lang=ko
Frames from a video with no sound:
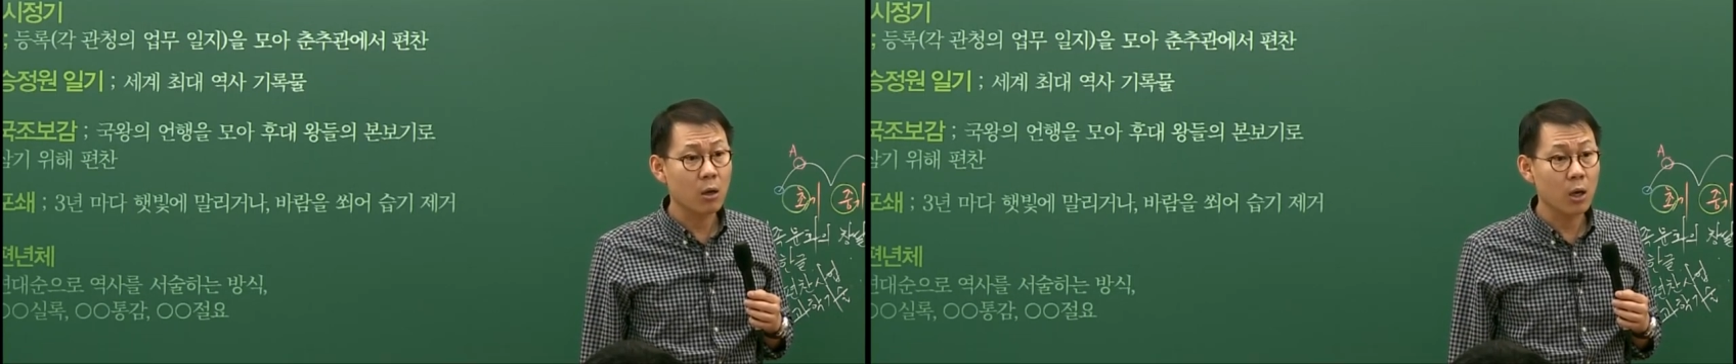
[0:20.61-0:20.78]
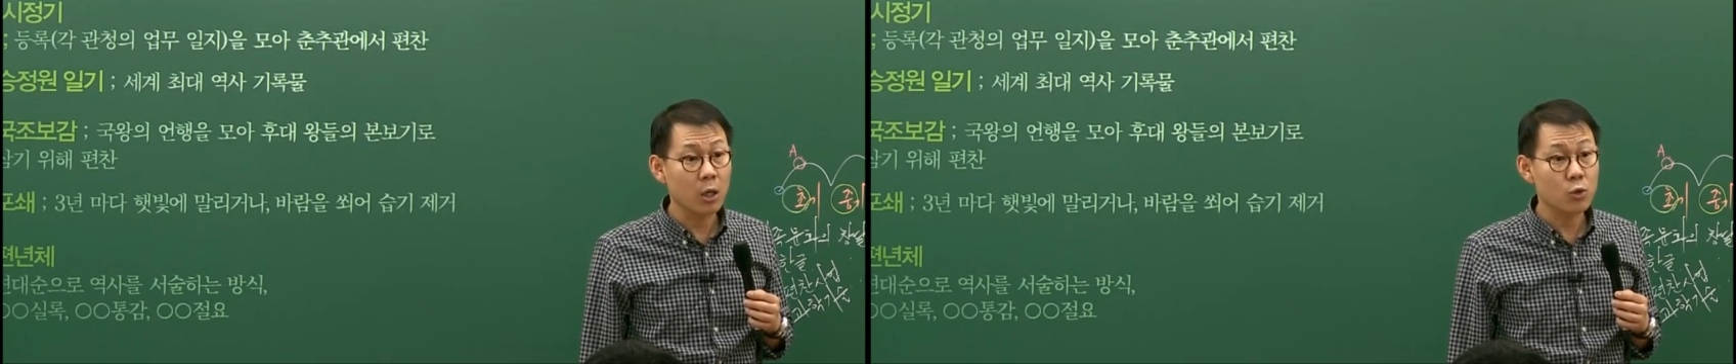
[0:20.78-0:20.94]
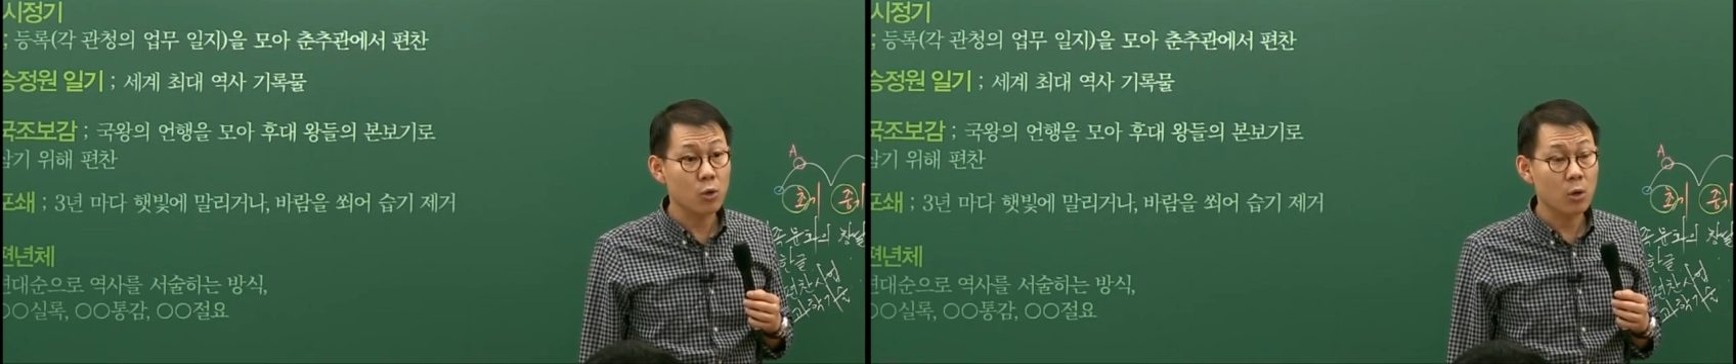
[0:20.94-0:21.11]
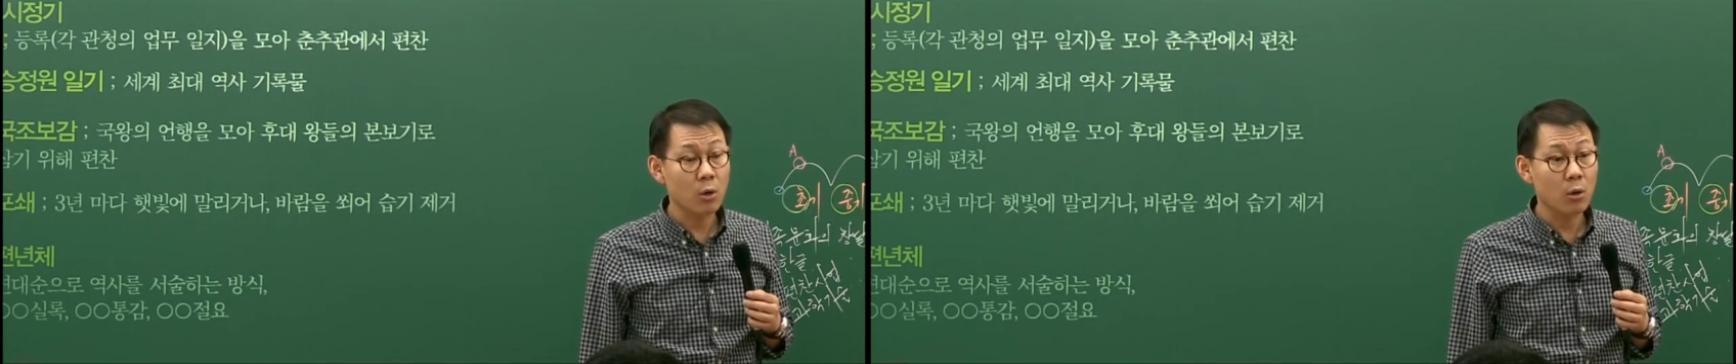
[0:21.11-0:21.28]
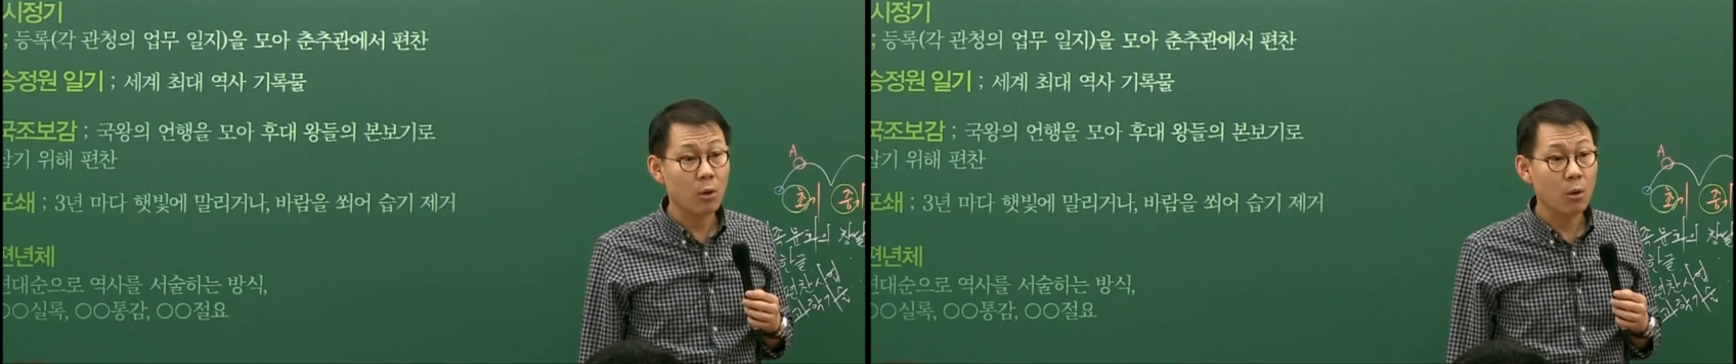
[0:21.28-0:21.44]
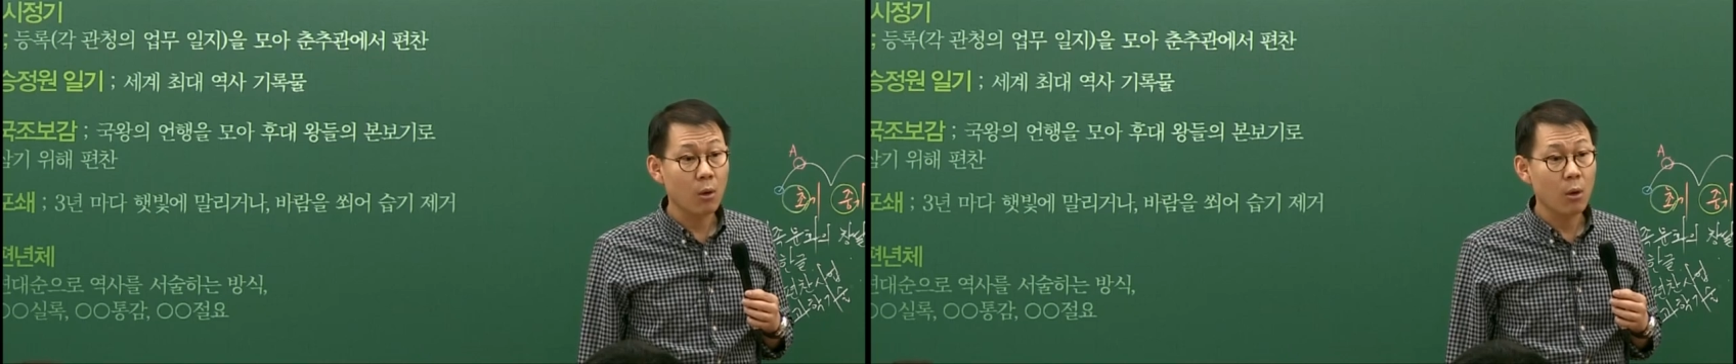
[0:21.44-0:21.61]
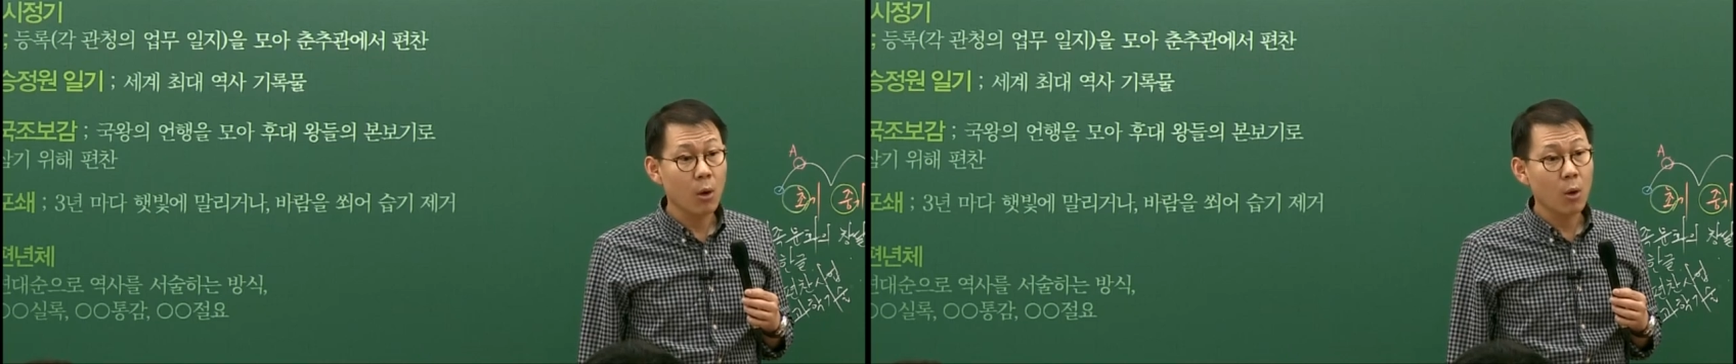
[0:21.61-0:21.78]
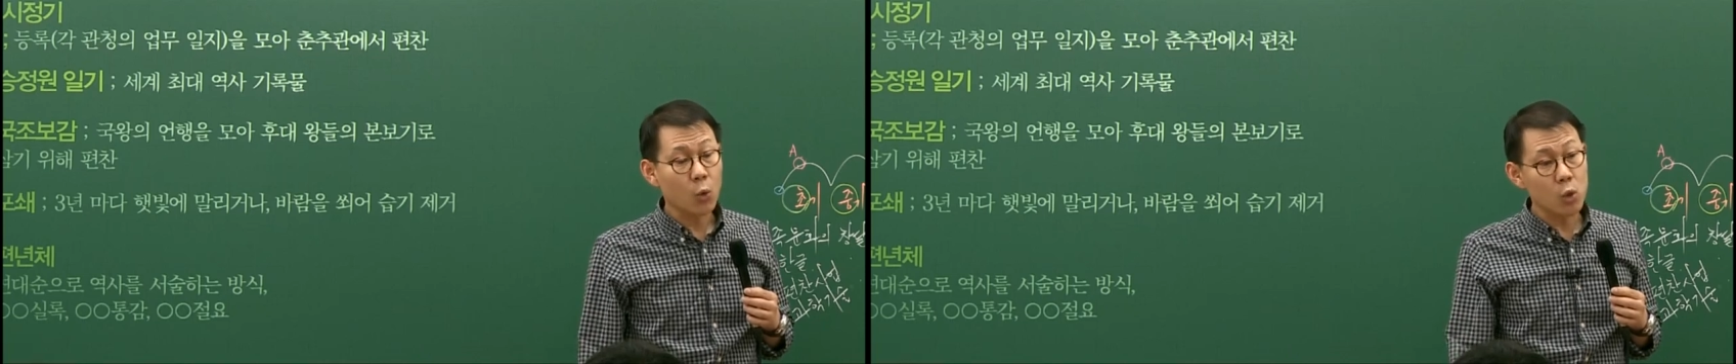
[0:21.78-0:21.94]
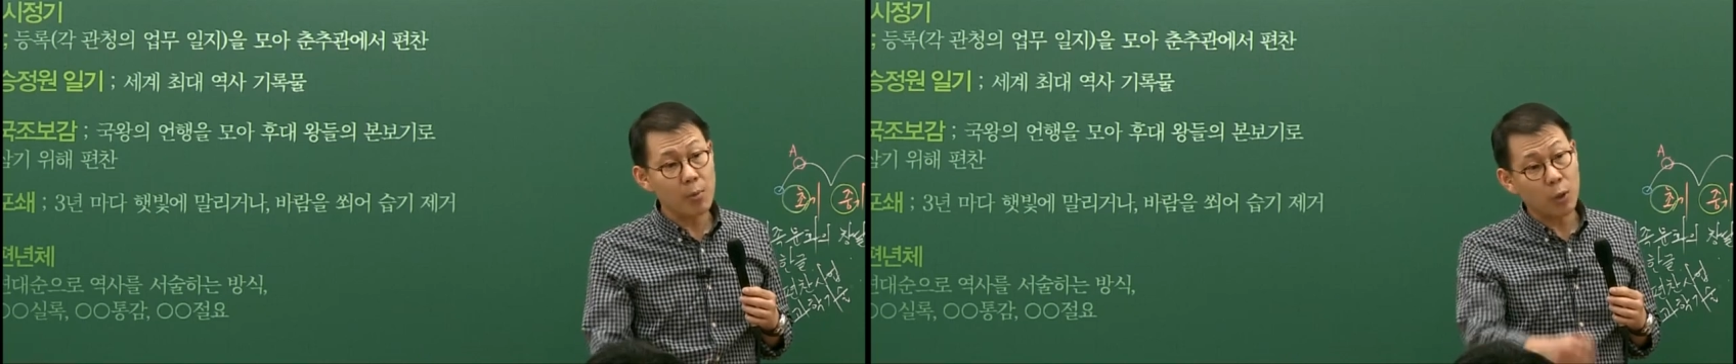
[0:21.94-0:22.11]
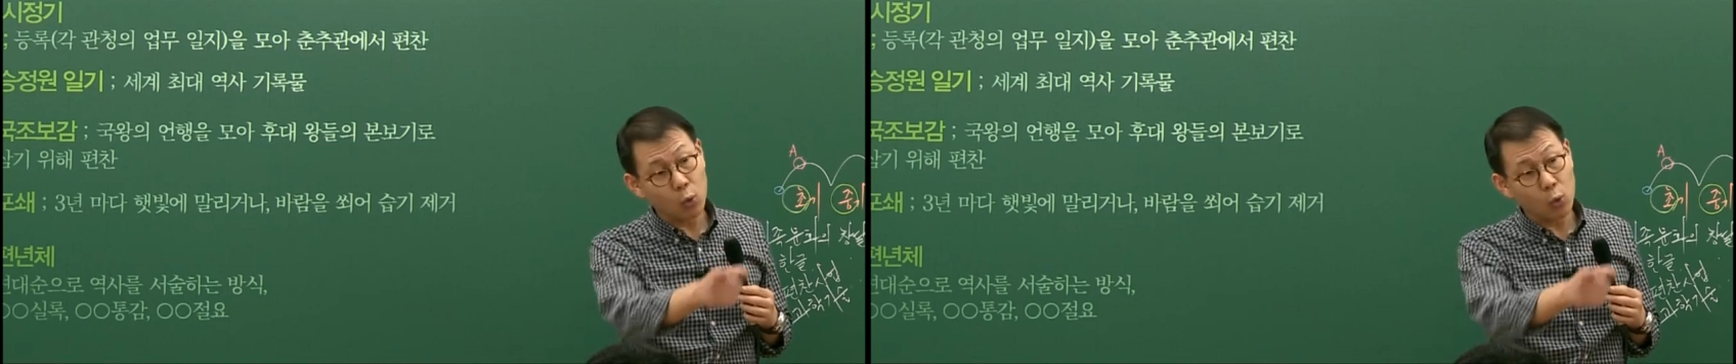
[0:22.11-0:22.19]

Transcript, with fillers: 알겠죠? 그다음에